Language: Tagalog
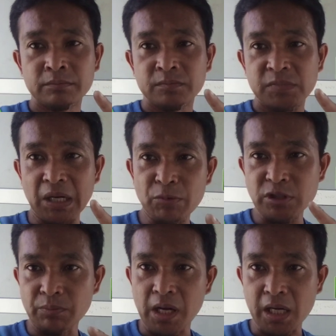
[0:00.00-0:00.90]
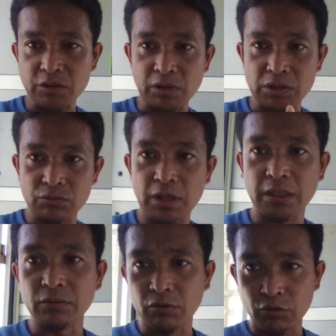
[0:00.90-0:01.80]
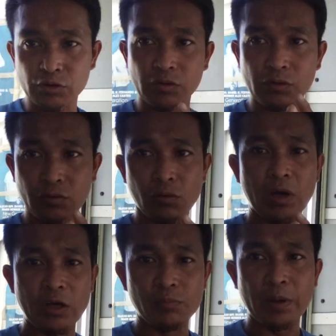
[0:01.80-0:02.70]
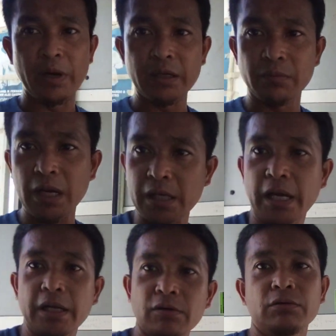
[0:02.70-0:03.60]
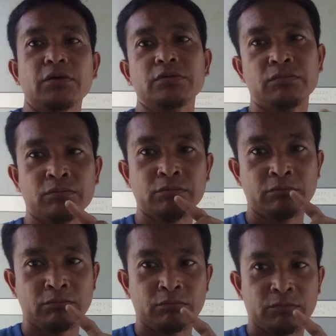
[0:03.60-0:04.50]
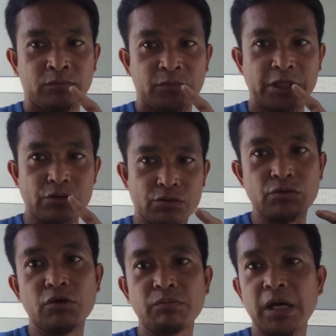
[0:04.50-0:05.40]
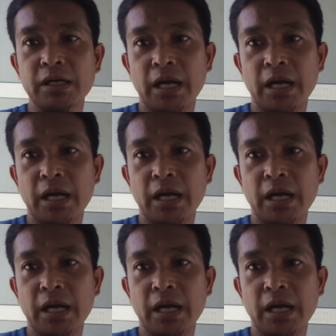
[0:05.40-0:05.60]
gamot sa mga kasukasuhan o so kung ano pa man mga kaidol no sa susunod mga